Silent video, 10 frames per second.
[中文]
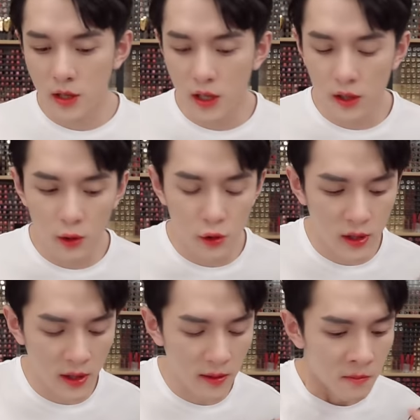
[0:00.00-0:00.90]
因为是同
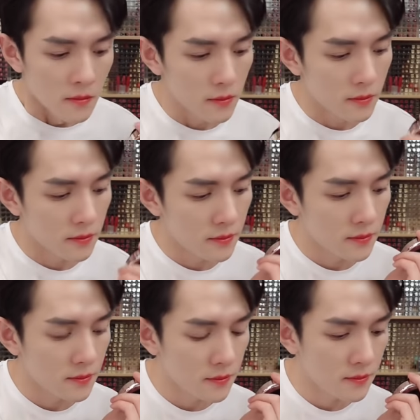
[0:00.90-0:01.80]
应该是同一个
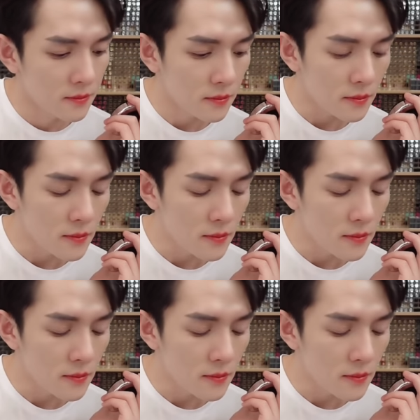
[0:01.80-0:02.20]
集团。